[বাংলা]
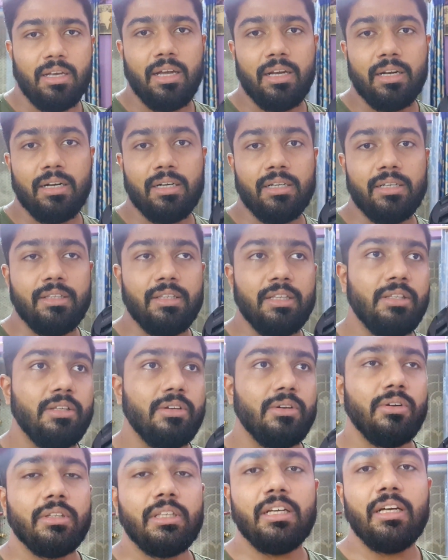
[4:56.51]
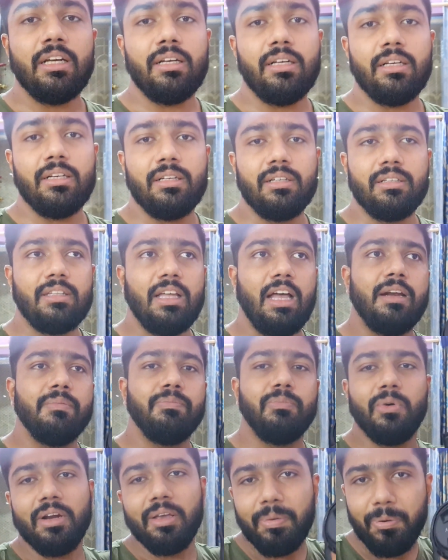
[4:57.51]
আর দ্বিতীয় কথা
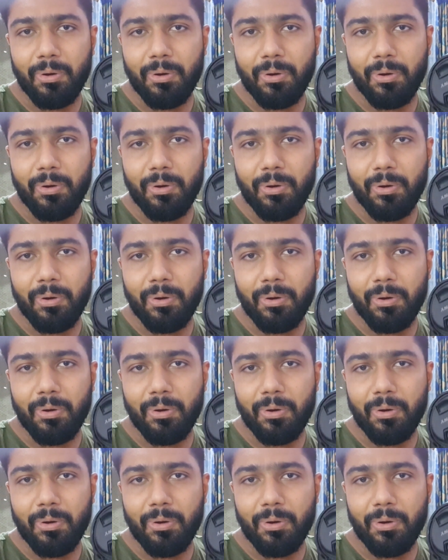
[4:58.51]
তারপরে